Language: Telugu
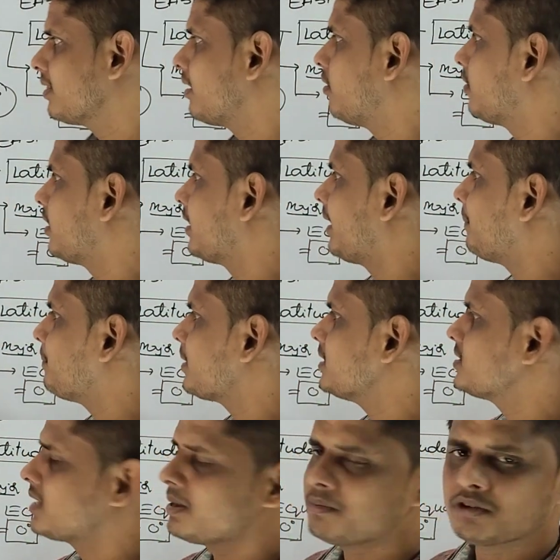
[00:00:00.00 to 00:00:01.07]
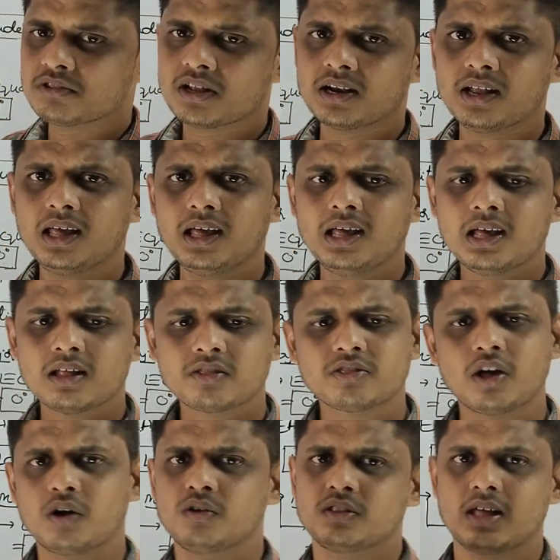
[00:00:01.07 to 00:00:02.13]
వెళ్తూ ఉంటే టెంపరేచర్ ఏమవుతుందండి
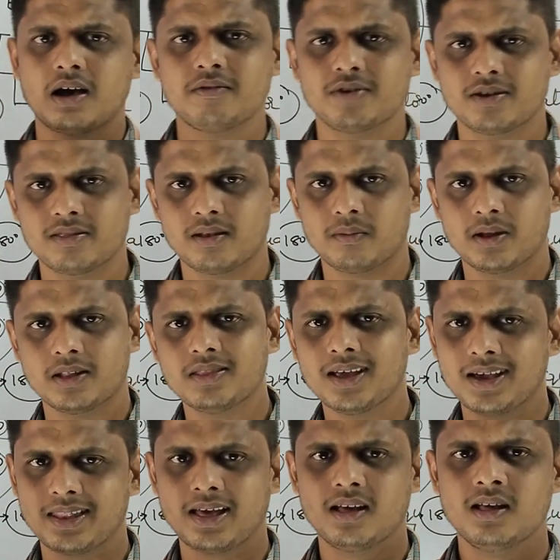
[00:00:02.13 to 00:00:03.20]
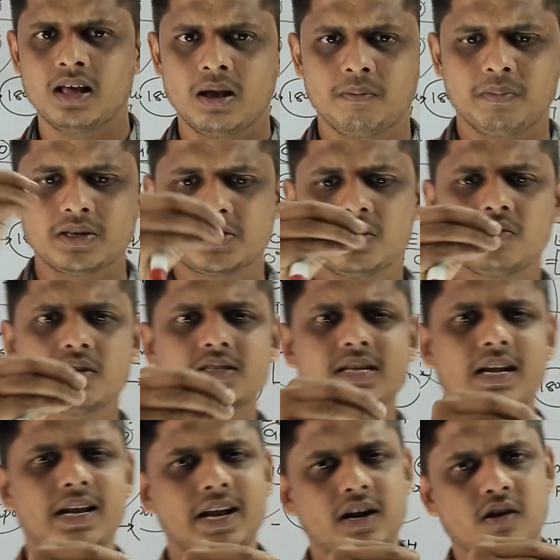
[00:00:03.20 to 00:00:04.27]
తగ్గుతూ ఉంటుంది అనమాట అంతే కదా మధ్యలో ఉన్న
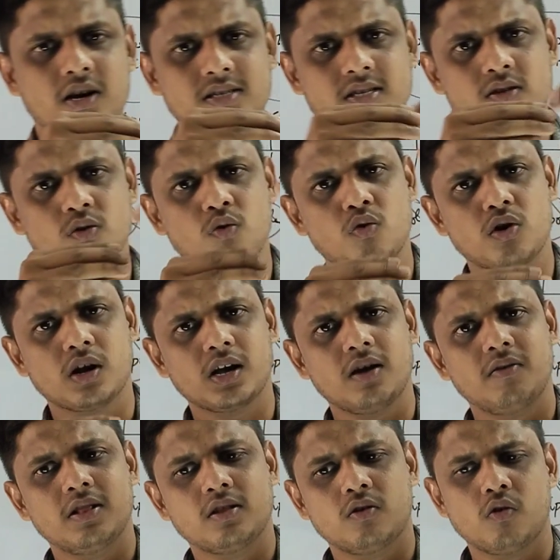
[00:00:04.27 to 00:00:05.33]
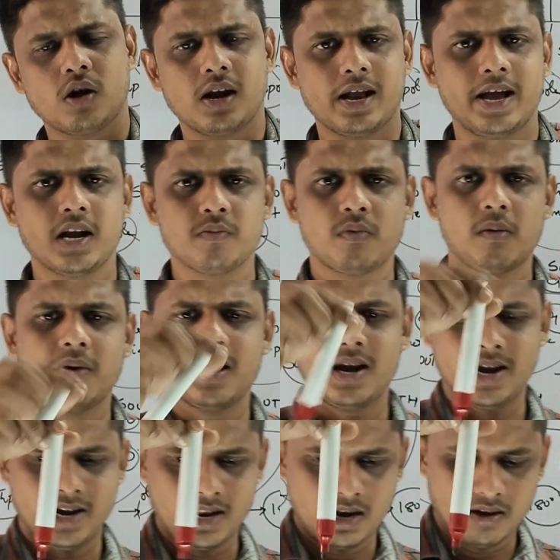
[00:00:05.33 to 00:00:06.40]
సన్లైట్ కాస్త దూరంగా వెళ్తుంటే ఒక లైట్ మొబైల్
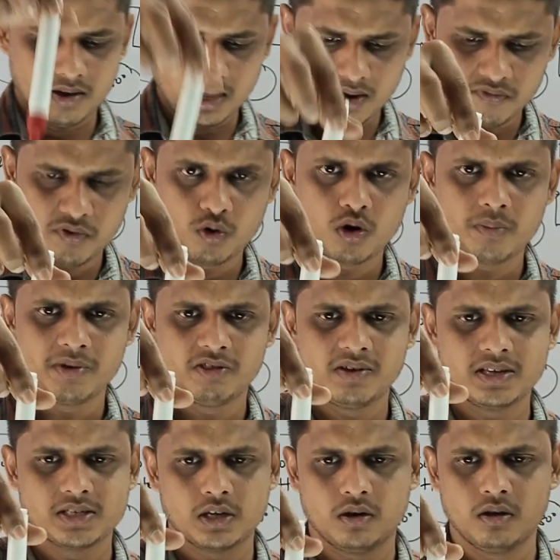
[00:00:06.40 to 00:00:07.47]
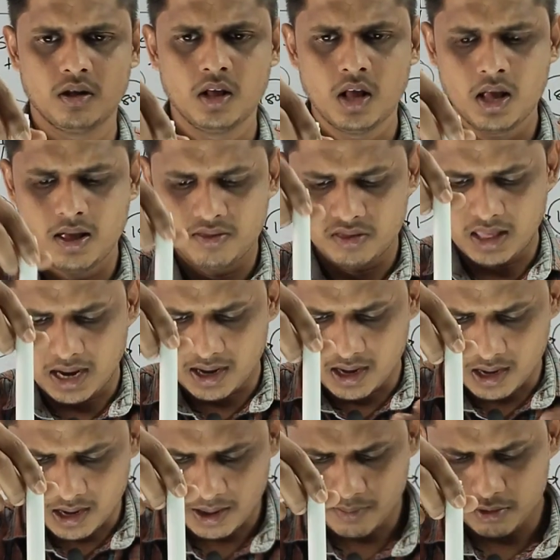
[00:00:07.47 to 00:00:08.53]
లైట్ ఇలా ఇలా ఫ్లోర్ మీద వేసాం
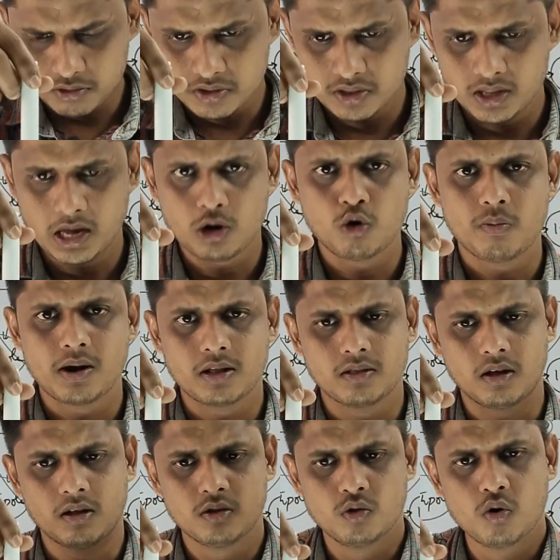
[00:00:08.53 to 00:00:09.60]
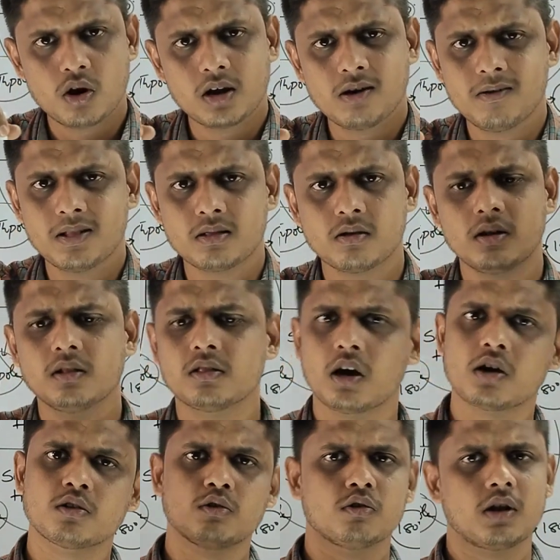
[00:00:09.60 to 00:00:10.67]
దగ్గరలో ఏమవుతుంది ఎక్కువ పడతా దూరంగా వెళ్తుంటే
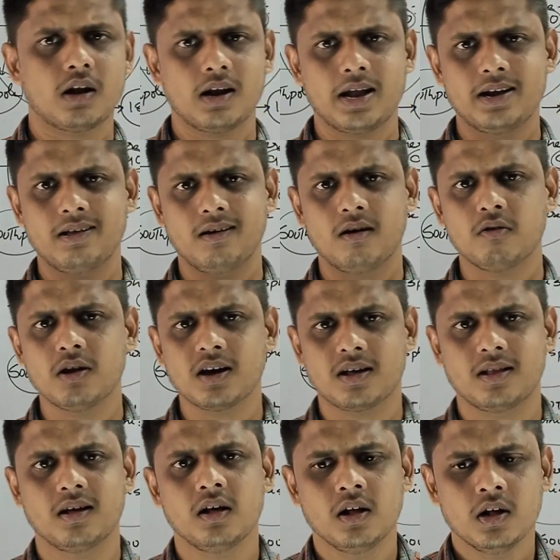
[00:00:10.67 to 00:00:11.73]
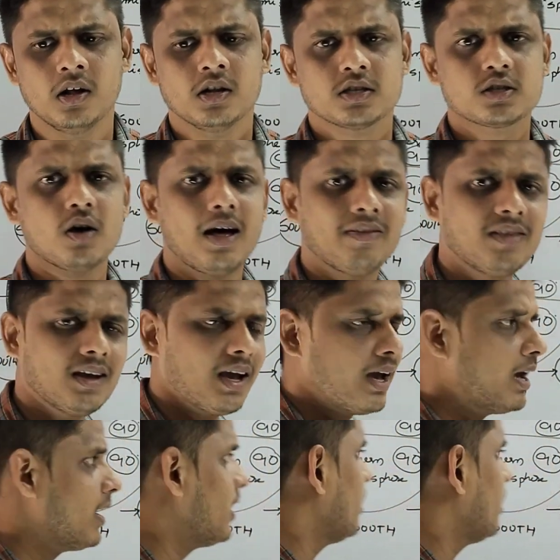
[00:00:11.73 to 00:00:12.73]
తగ్గుతుంటారు లైటింగ్ అవునా కదా సో అందుకే